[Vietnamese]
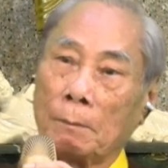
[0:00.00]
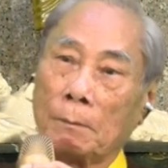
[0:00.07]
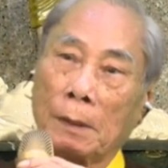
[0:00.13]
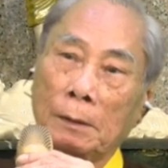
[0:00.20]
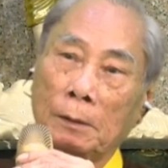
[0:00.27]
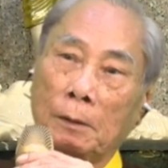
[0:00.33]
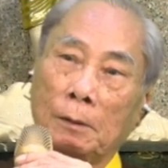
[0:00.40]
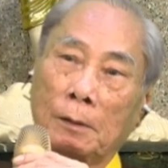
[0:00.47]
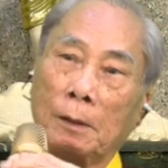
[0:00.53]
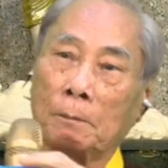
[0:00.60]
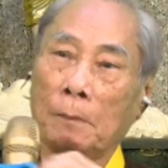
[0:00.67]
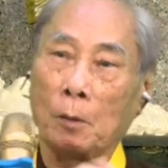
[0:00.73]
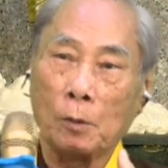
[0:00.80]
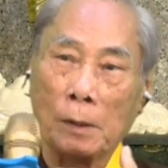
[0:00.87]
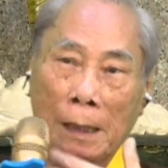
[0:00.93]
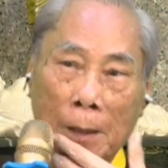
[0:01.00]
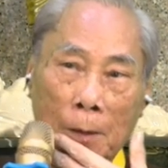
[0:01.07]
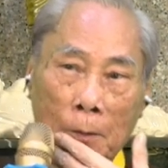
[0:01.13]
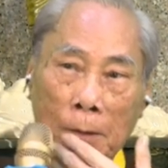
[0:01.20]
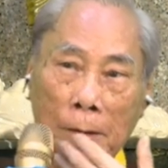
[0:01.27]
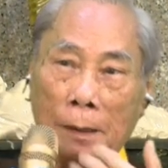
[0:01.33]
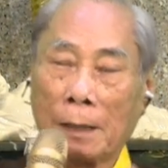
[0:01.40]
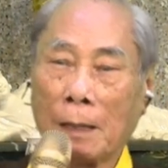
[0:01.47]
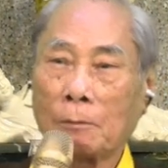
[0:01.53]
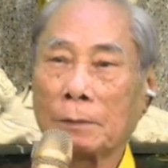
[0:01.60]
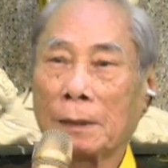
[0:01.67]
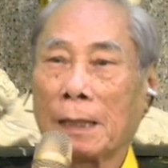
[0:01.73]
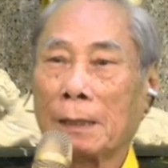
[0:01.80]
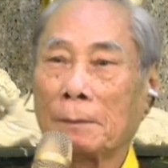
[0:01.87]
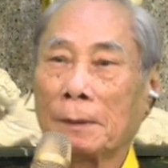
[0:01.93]
mới vô lớp mẫu giáo học
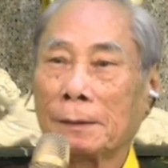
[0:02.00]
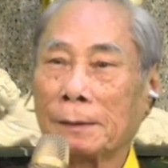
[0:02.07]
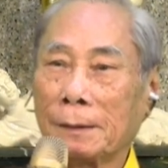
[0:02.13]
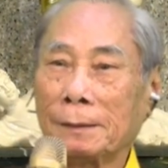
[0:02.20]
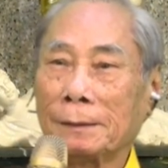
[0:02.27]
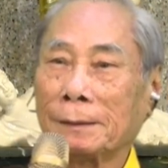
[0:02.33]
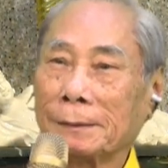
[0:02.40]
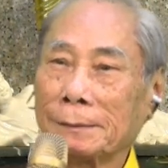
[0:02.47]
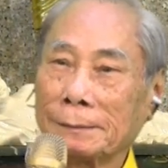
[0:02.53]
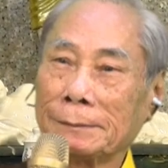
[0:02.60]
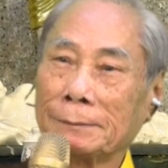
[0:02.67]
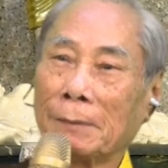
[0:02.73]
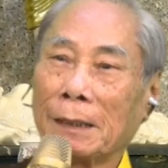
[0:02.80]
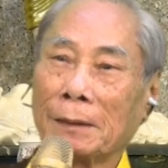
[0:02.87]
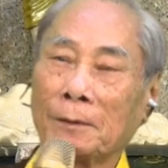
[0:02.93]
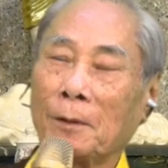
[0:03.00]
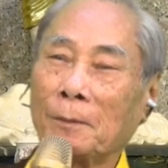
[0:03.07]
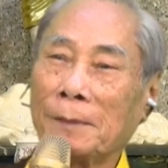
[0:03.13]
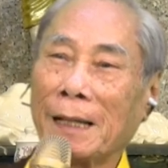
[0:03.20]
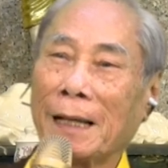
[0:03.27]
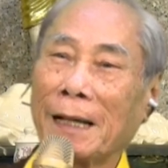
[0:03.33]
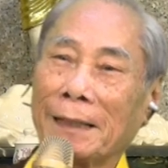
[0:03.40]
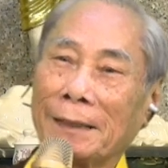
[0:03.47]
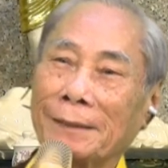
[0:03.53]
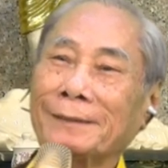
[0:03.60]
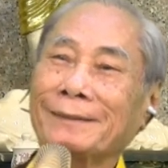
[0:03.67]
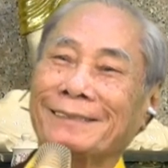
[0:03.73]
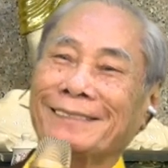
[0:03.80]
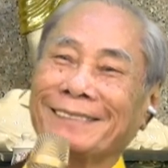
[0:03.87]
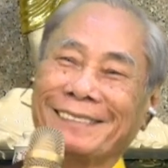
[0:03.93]
được 2-3 chữ, mở lớp dạy,
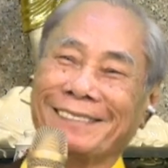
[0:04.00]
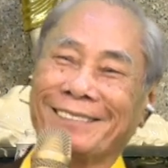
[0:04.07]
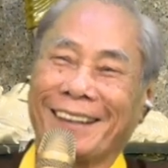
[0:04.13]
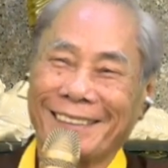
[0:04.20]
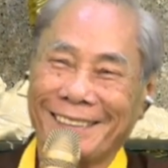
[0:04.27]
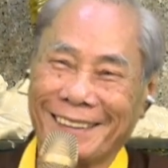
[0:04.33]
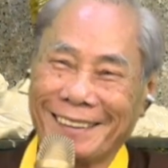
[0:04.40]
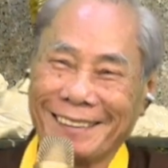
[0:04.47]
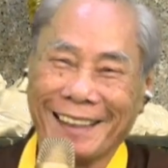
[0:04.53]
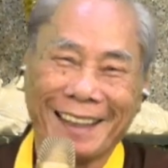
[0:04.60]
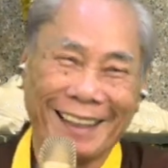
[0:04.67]
mở trường